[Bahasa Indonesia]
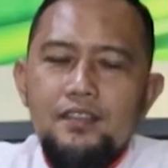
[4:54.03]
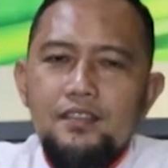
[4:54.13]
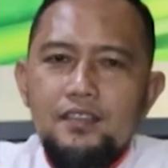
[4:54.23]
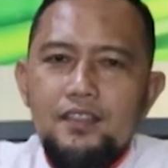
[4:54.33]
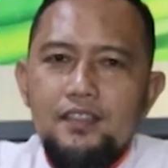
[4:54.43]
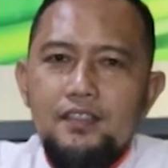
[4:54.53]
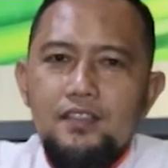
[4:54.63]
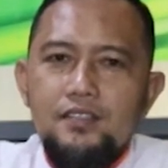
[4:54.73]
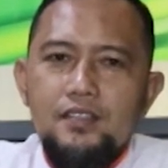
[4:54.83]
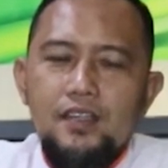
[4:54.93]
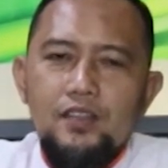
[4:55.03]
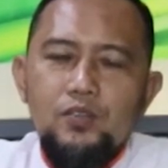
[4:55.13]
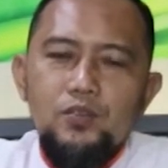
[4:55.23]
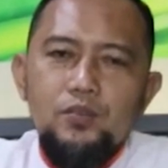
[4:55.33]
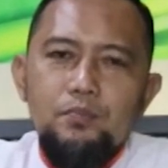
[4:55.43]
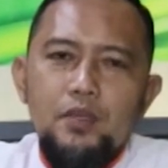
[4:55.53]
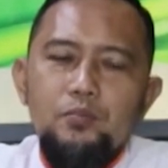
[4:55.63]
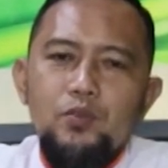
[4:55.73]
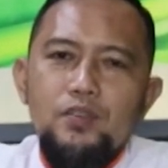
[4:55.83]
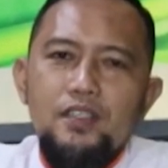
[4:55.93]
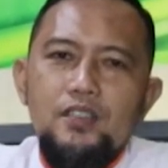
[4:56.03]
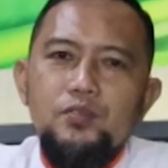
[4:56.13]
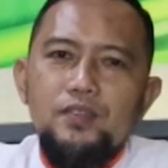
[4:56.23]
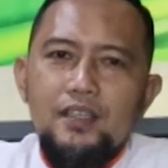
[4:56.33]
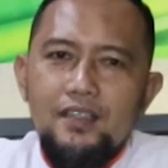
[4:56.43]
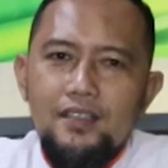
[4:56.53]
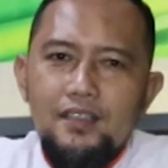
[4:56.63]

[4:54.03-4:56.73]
sekitar 143 juta.